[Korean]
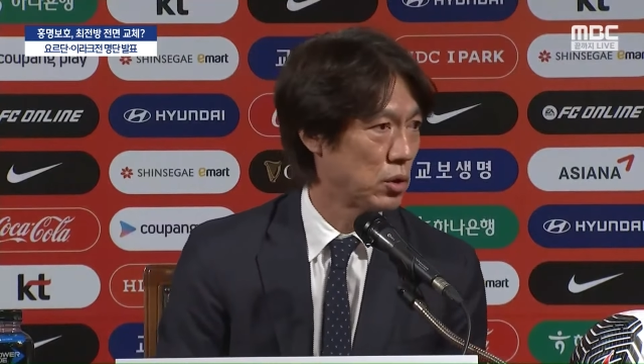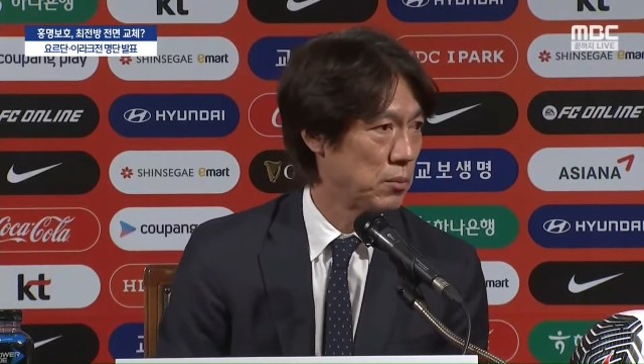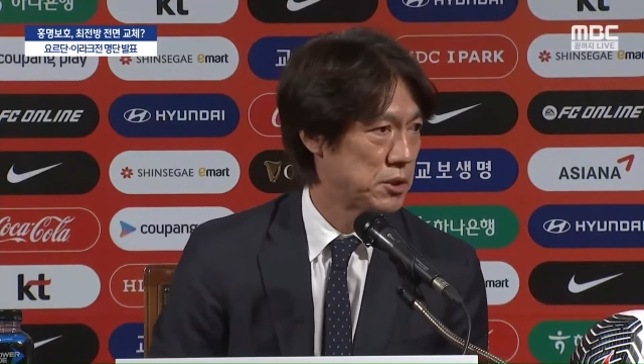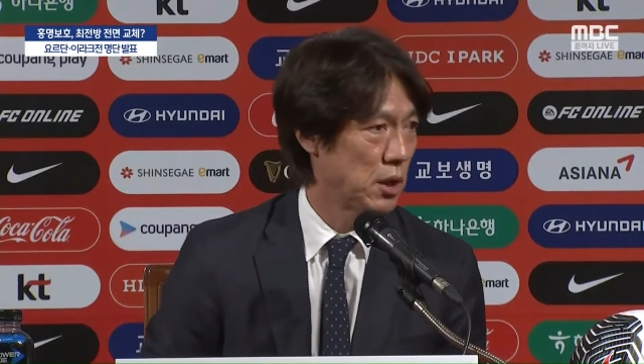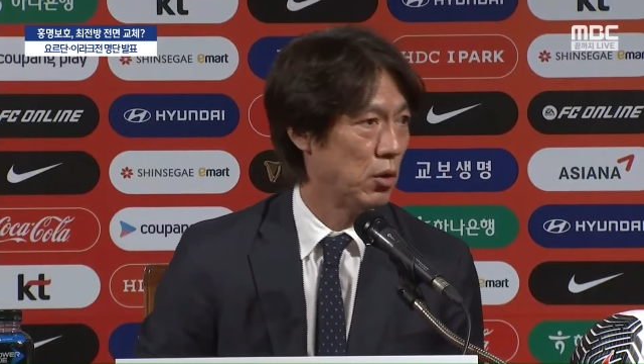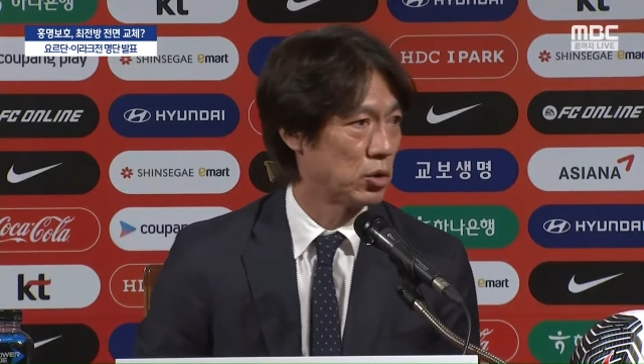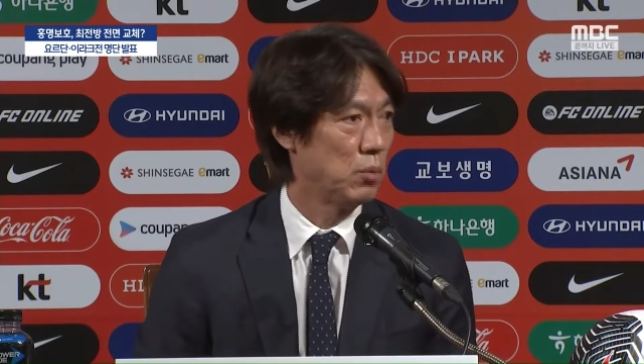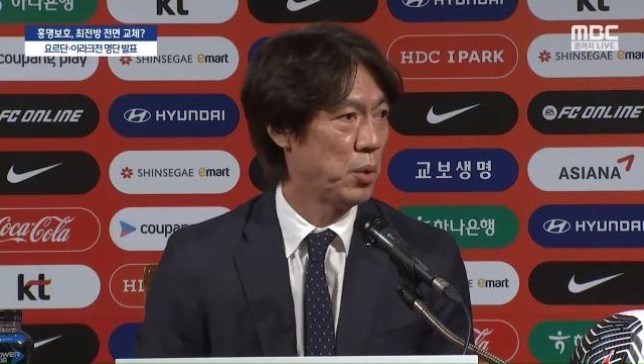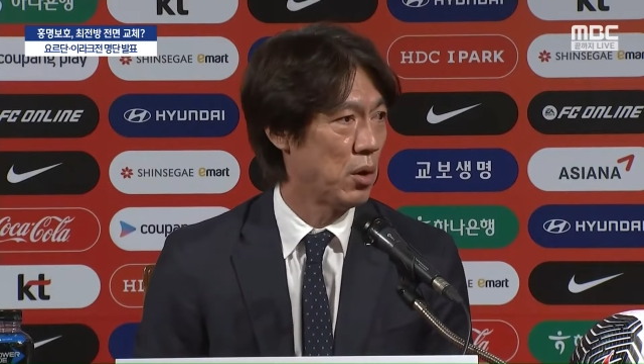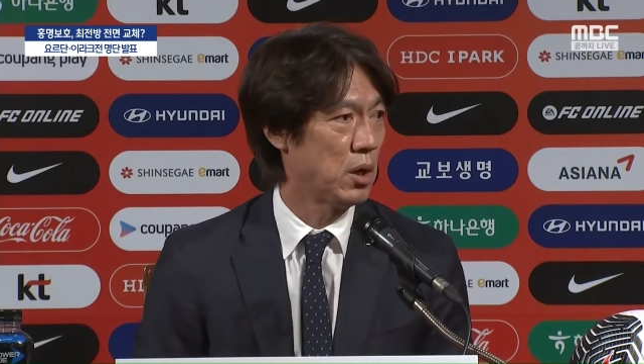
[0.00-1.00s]
그다음에 제가
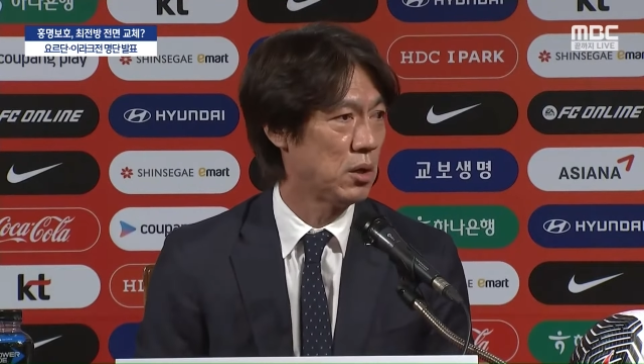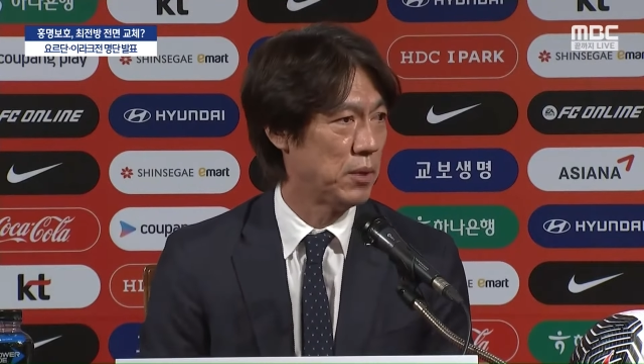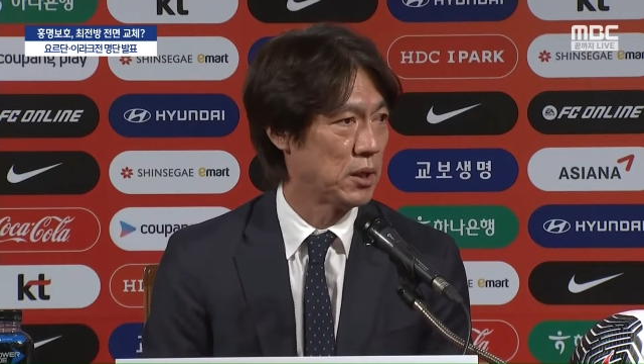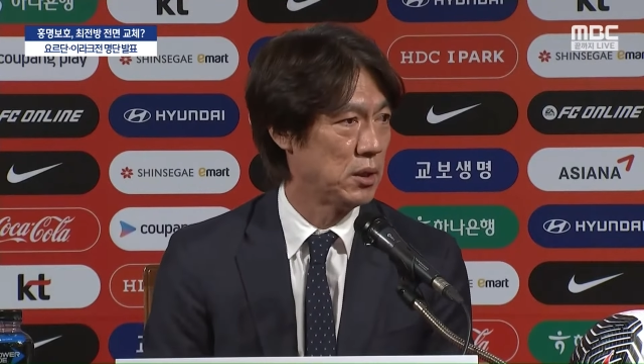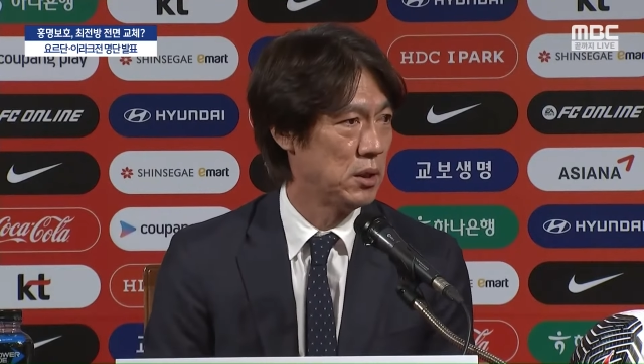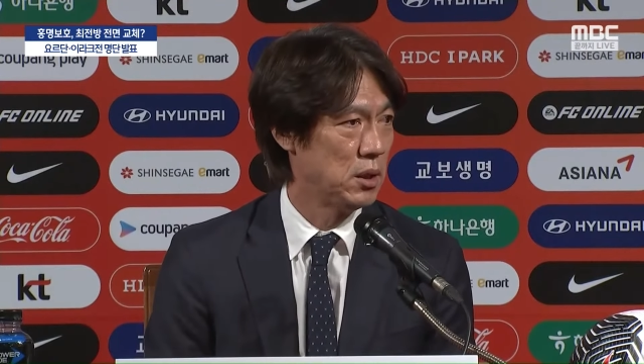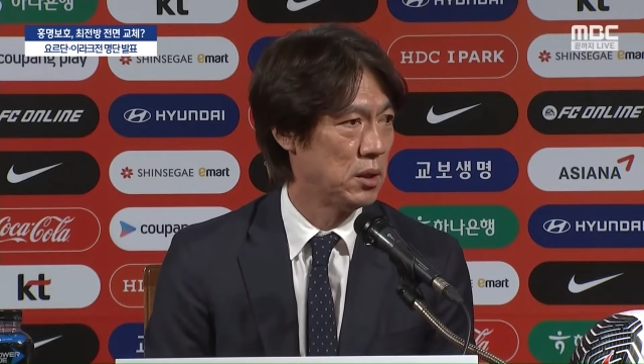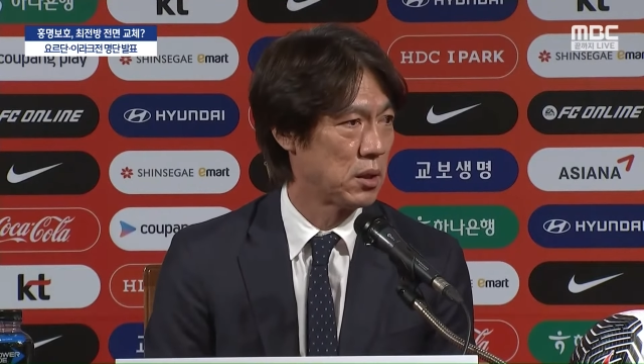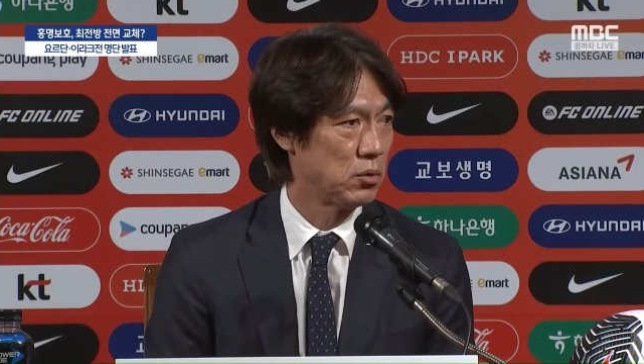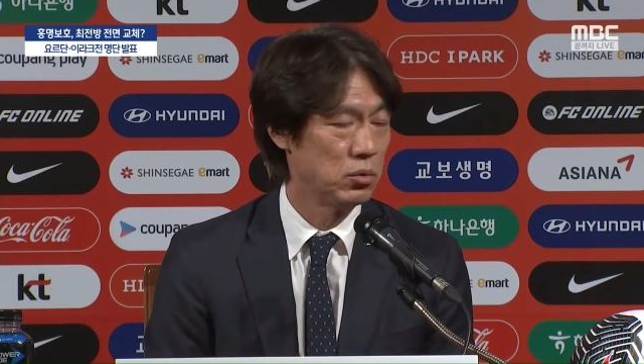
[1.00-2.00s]
어떤 평가를
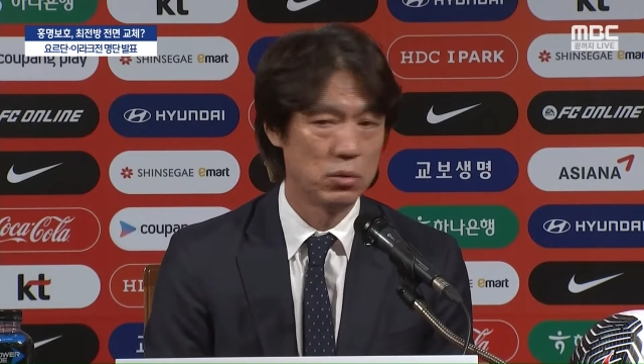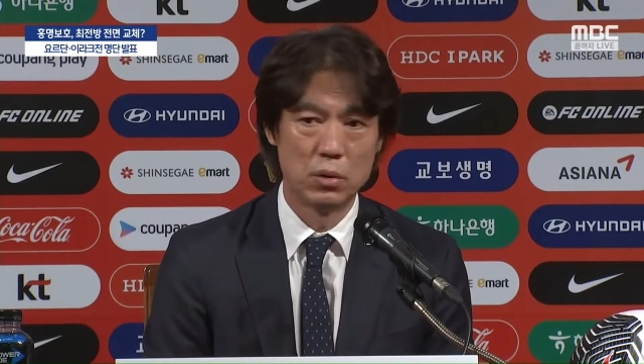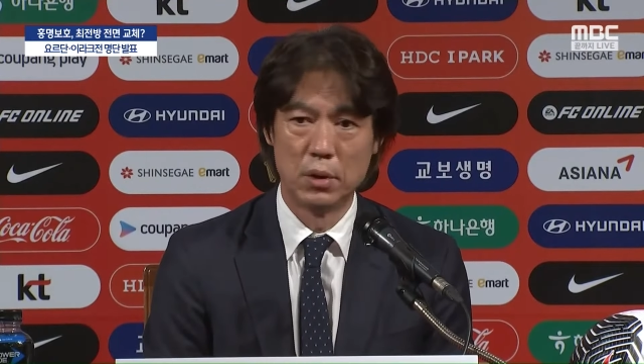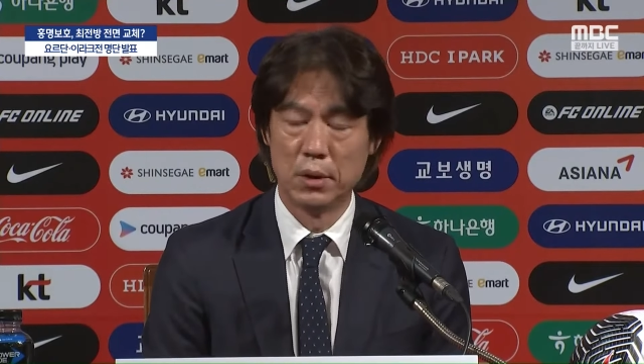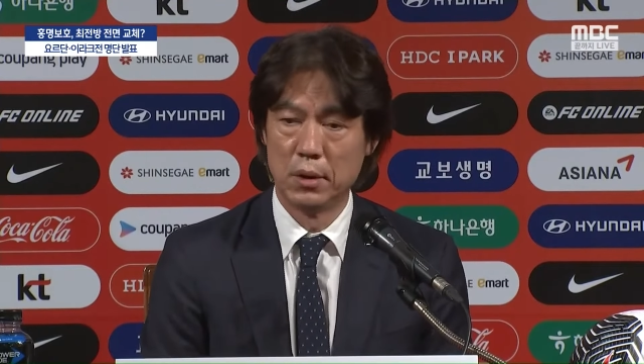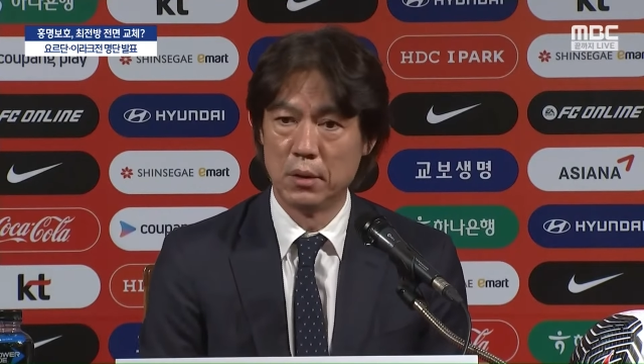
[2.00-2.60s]
받았냐라고